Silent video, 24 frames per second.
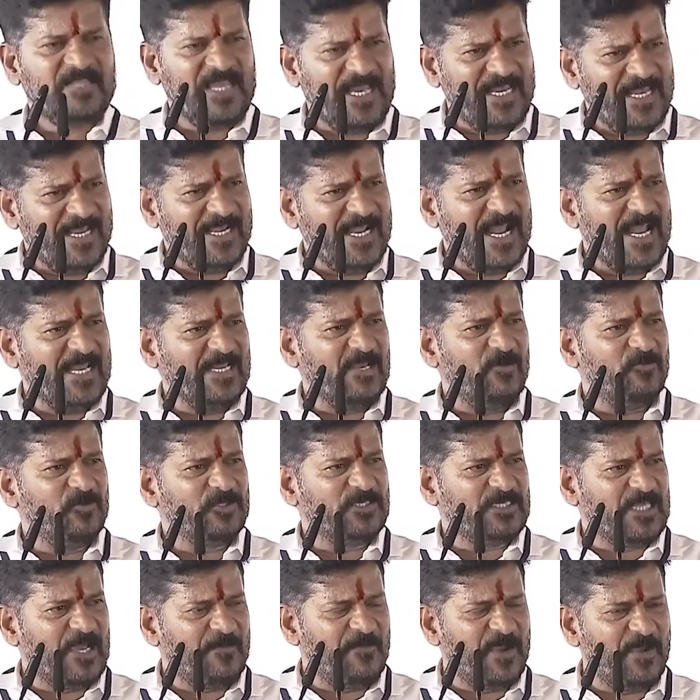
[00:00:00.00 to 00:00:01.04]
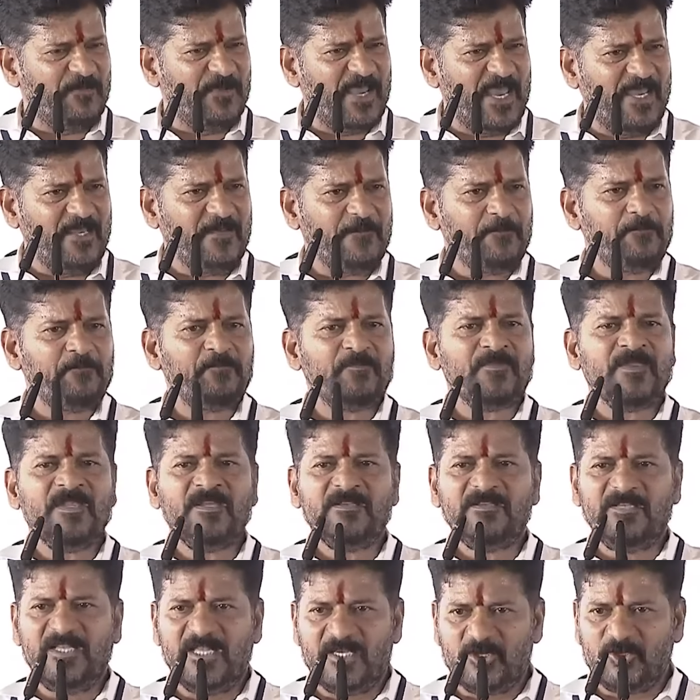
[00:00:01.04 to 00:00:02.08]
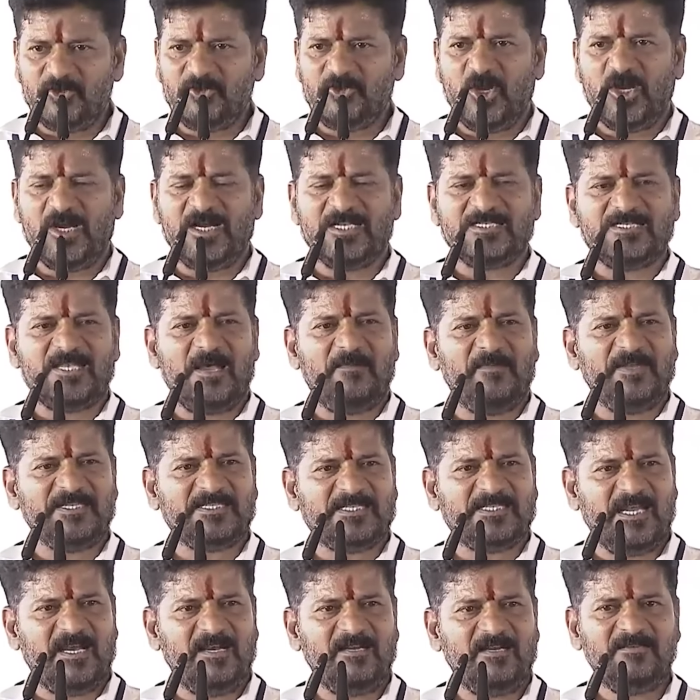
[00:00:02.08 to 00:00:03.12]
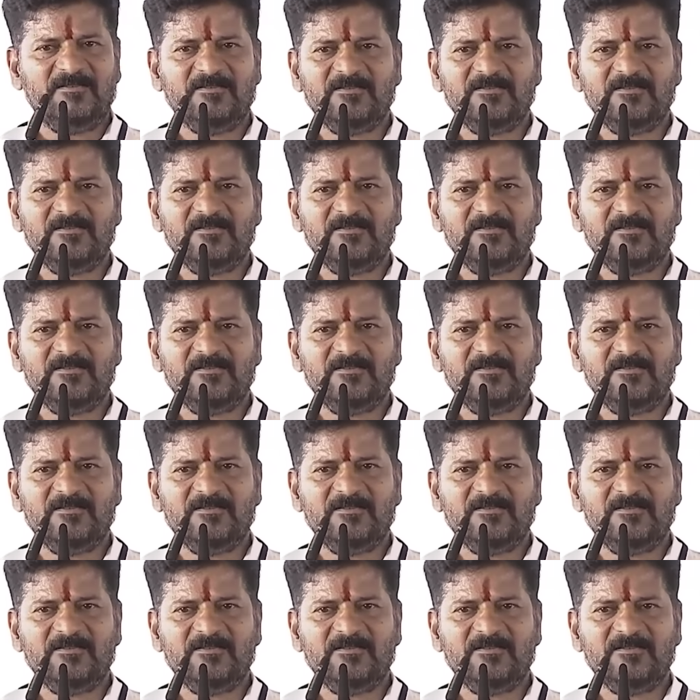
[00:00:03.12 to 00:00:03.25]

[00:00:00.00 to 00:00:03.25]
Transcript: తెలంగాణ ఉద్యమమే నిరుద్యోగ సమస్య